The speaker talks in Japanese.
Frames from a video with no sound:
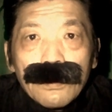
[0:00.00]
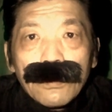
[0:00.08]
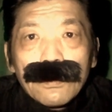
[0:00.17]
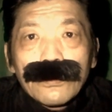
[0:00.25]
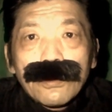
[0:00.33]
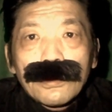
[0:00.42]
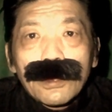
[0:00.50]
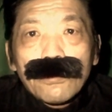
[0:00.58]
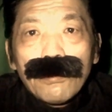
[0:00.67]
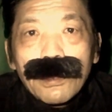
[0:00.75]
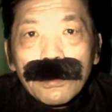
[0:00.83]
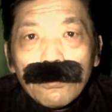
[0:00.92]
そして
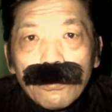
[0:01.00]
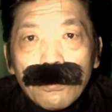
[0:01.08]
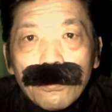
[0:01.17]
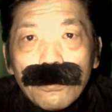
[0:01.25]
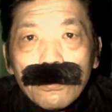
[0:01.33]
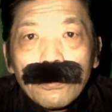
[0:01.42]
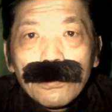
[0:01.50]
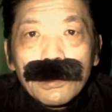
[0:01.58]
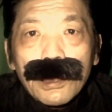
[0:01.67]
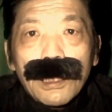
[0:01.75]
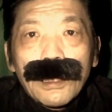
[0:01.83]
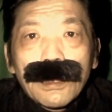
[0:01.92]
その後、お父
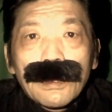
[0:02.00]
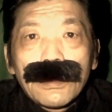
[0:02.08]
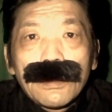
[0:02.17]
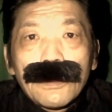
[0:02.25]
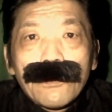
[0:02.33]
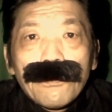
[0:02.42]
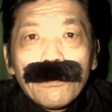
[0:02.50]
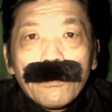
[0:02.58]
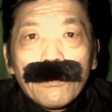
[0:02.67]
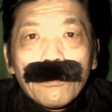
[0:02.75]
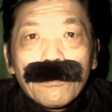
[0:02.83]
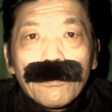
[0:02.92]
さん、
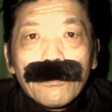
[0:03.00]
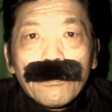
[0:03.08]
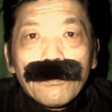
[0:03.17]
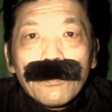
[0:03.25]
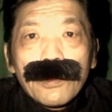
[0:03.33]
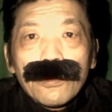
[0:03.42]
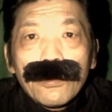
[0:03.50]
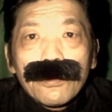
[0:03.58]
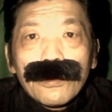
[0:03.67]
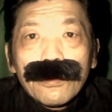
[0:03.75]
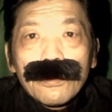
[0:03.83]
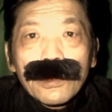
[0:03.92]
いろい
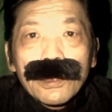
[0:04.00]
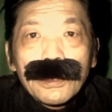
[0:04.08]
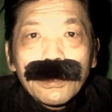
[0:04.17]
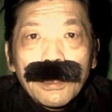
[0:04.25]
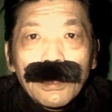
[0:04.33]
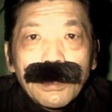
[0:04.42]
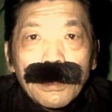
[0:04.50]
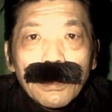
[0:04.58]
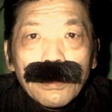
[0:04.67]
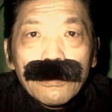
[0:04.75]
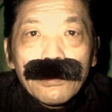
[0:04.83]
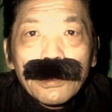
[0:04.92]
ろ聞い
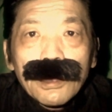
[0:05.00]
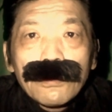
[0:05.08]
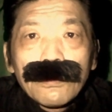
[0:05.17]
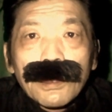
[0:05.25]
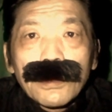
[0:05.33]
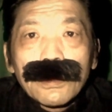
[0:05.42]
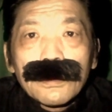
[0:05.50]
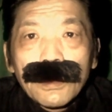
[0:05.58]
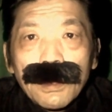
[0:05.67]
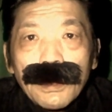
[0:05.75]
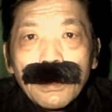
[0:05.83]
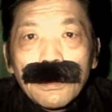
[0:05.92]
てくれたそうなんで
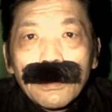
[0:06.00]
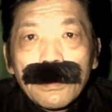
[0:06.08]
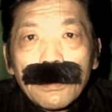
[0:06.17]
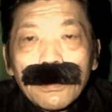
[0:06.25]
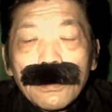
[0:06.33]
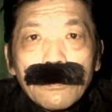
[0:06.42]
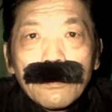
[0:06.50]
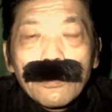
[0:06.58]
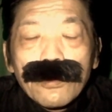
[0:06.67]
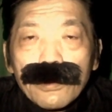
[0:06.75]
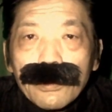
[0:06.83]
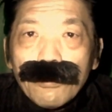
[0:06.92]
すね。
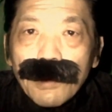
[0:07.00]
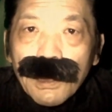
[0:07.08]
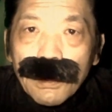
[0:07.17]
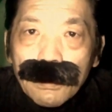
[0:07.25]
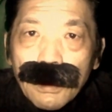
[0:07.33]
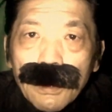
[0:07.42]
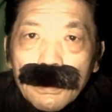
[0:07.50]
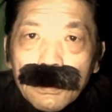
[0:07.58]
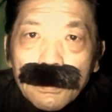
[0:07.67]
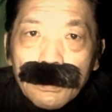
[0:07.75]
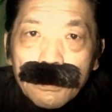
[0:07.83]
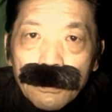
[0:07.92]
そして分かったらし
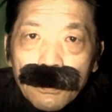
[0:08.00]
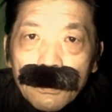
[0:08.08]
いんですよ。